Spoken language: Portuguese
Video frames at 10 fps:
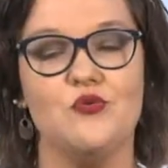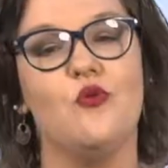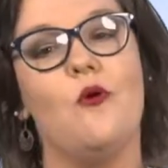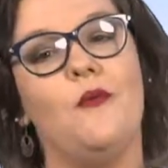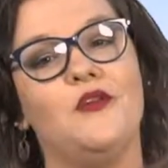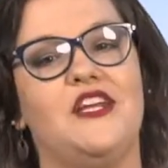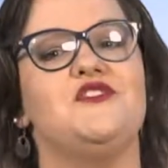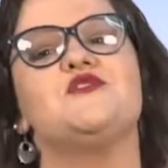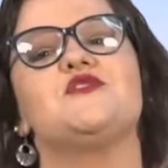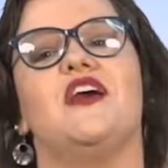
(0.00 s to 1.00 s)
com um
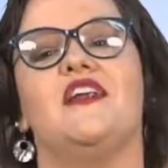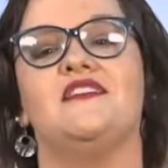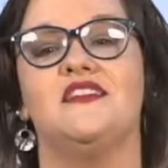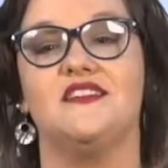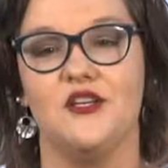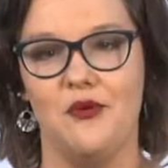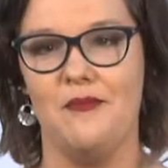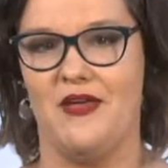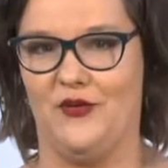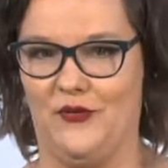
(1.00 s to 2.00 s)
componente de caráter tão
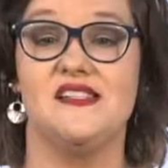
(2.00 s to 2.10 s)
aberto.